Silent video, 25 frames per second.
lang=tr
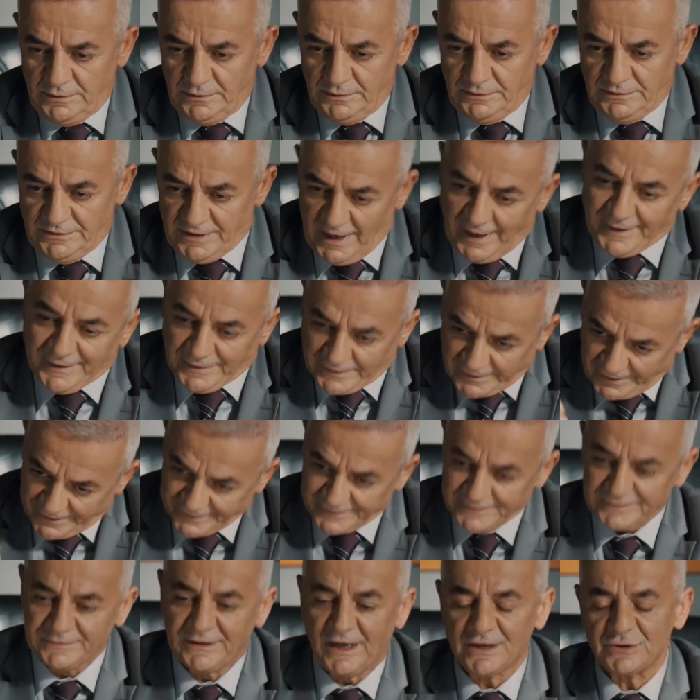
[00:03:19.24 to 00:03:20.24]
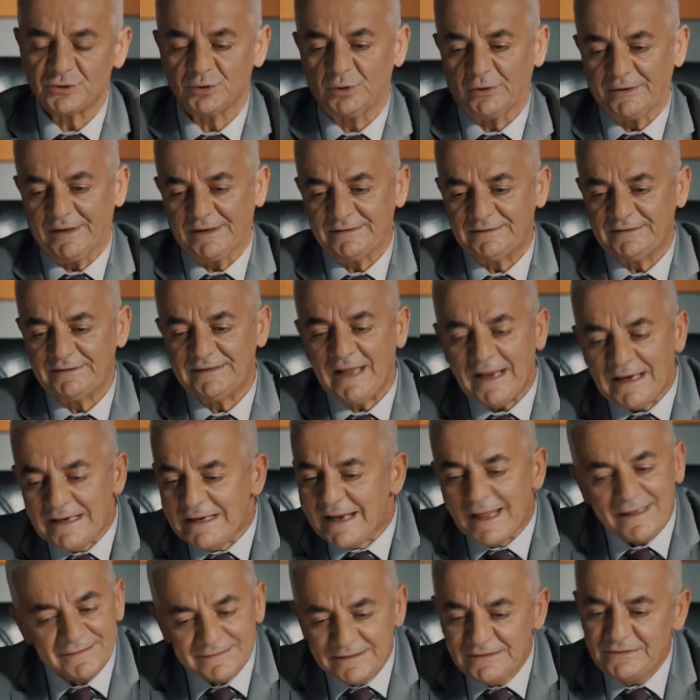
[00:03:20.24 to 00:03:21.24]
Yani karından sonra
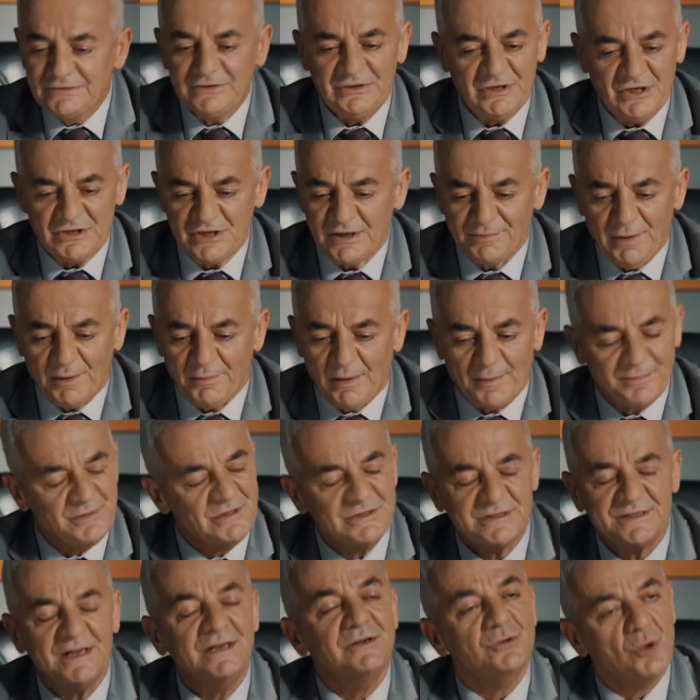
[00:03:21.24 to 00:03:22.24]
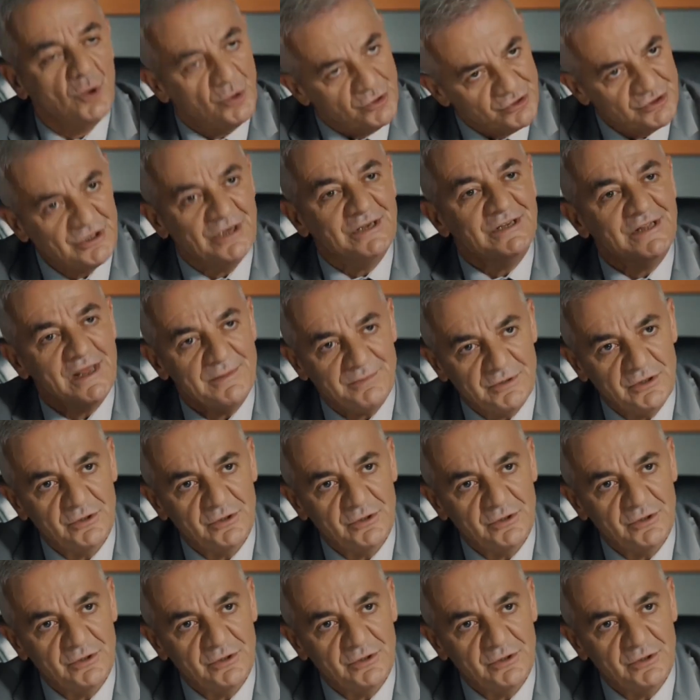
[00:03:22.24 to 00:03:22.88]
dellendin diyeceğim ama biz senin önceni de